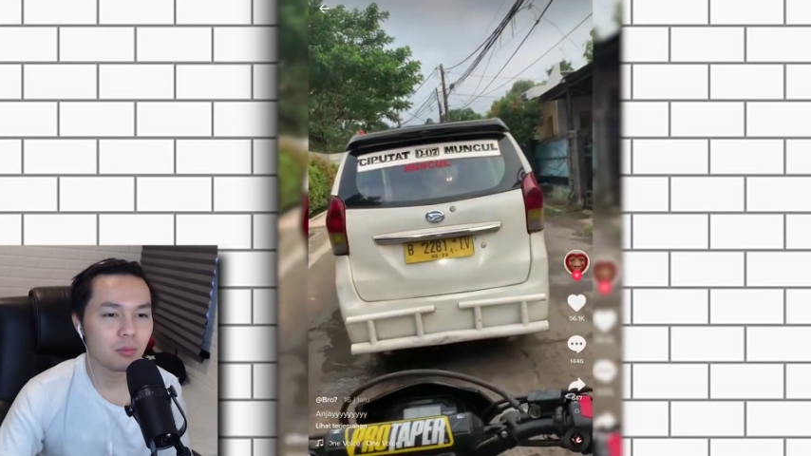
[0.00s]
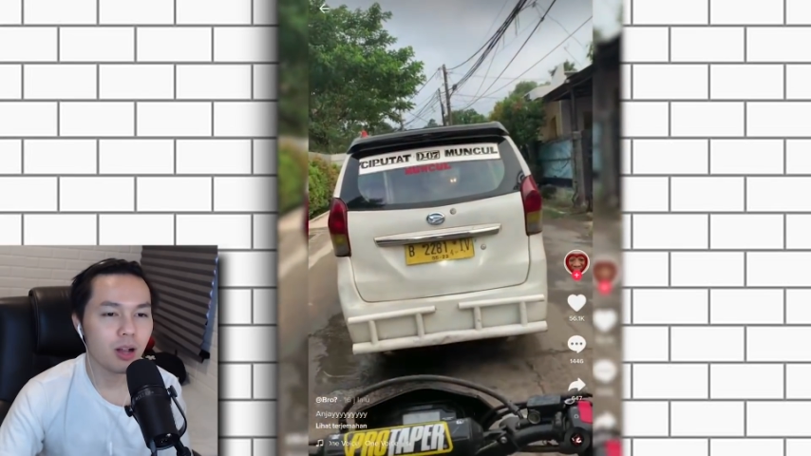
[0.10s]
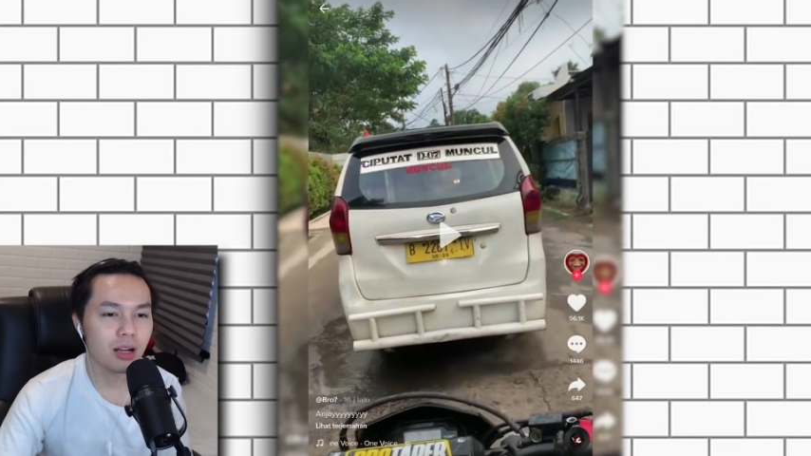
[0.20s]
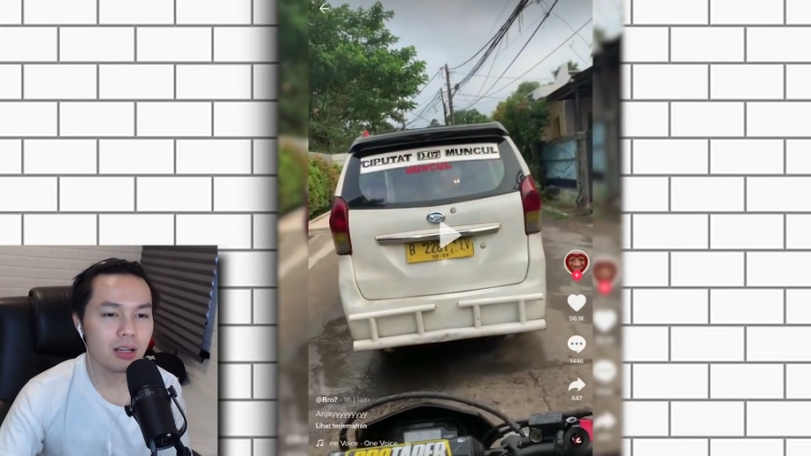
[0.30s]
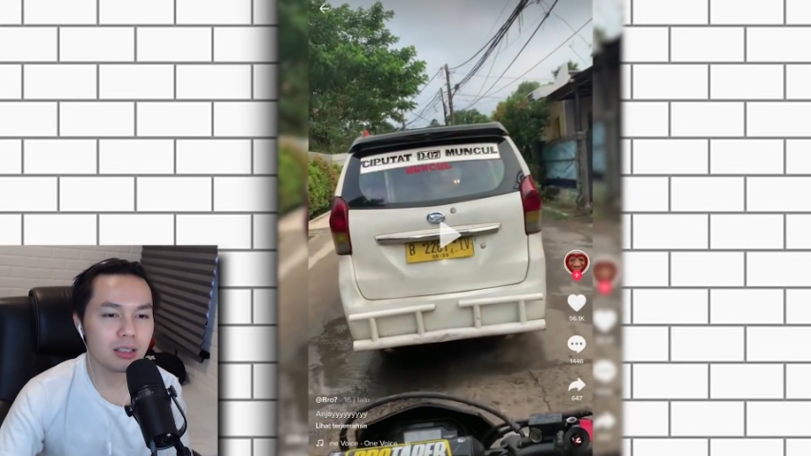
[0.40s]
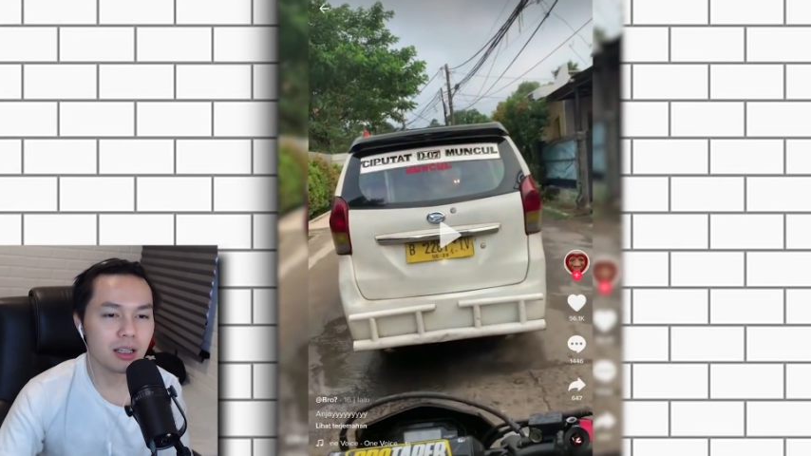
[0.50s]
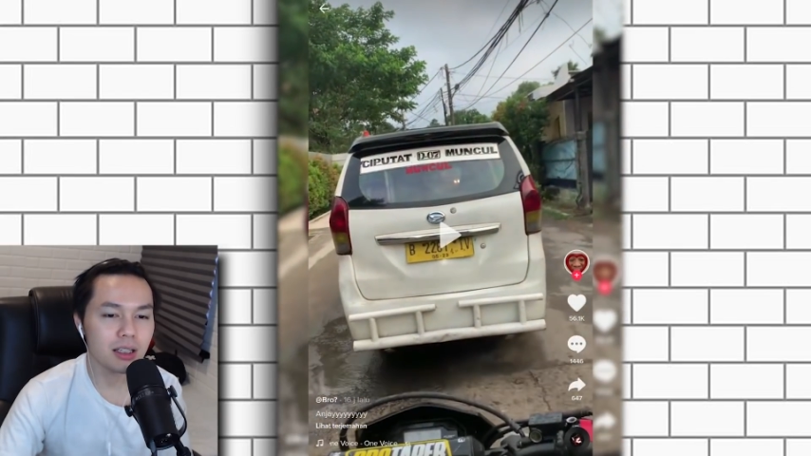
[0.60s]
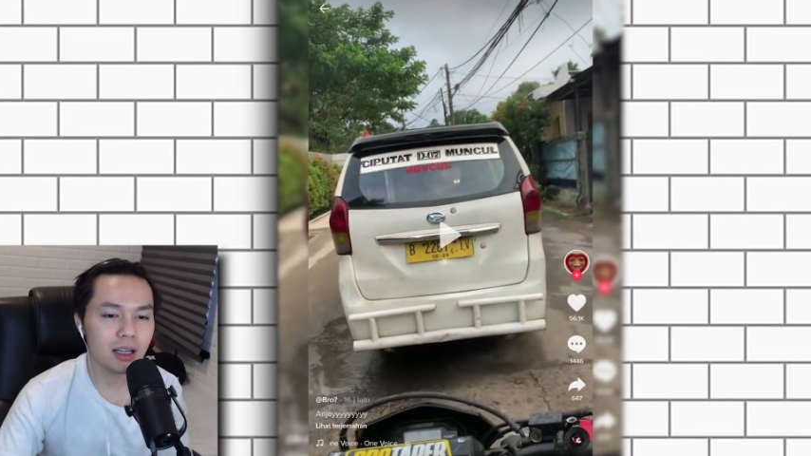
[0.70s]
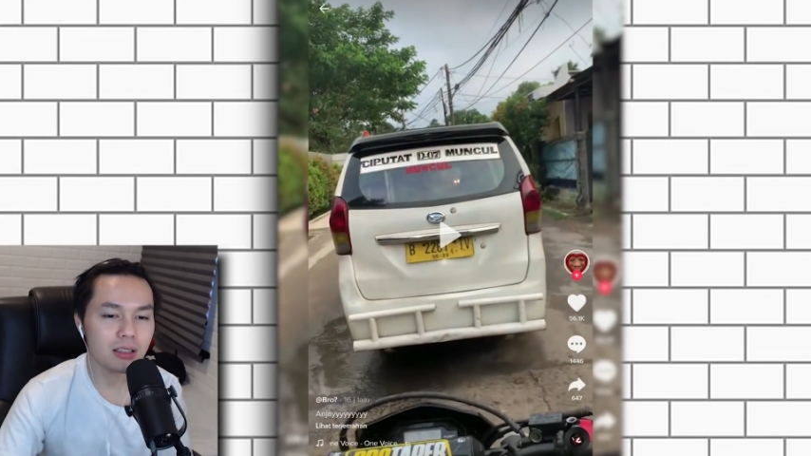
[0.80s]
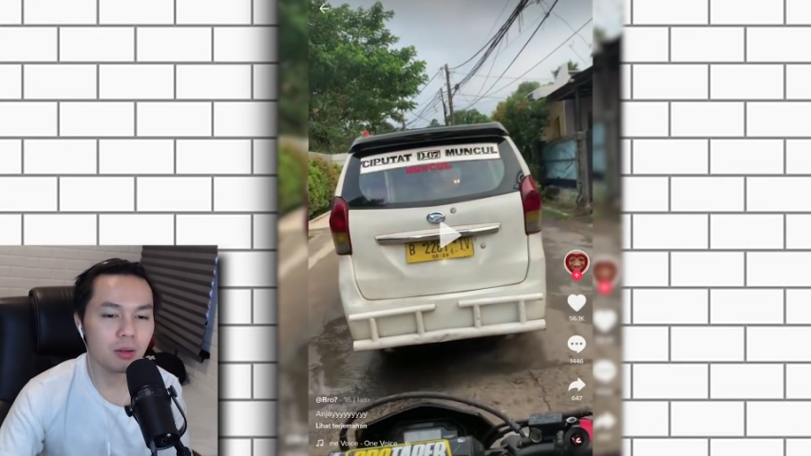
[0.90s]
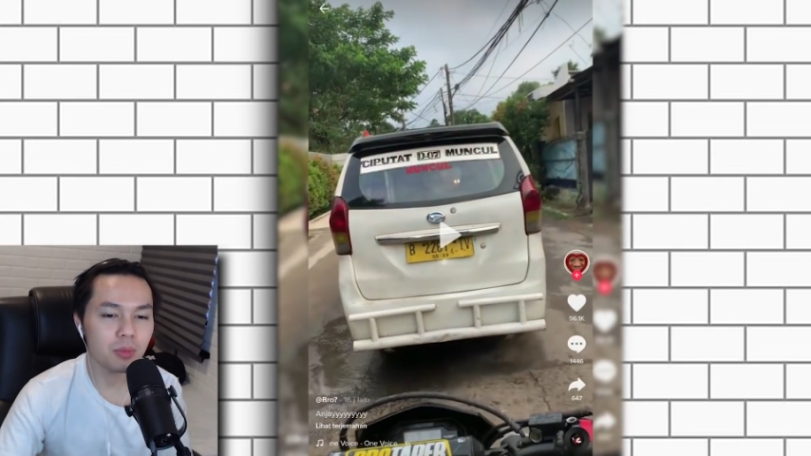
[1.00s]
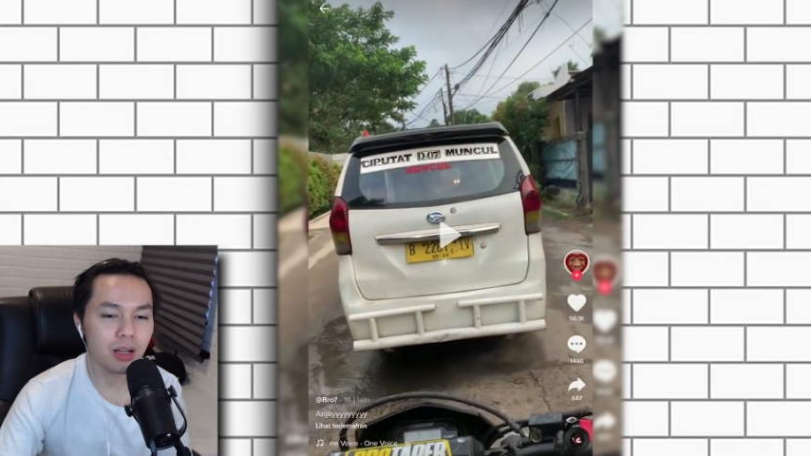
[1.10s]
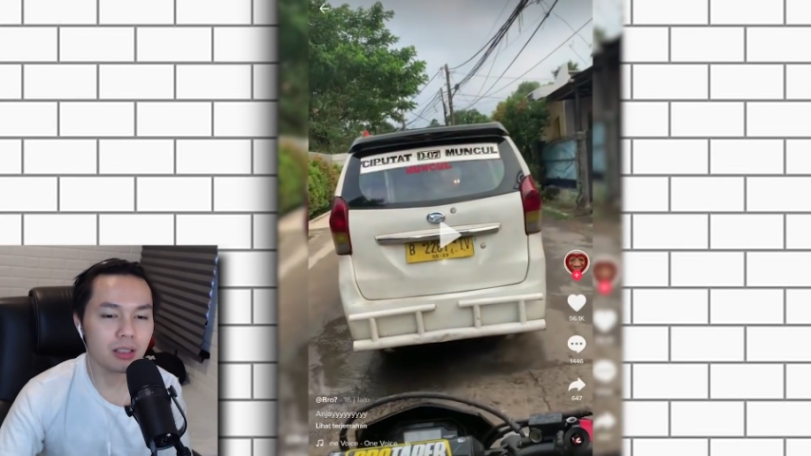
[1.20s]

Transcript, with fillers: belakang Xenia samping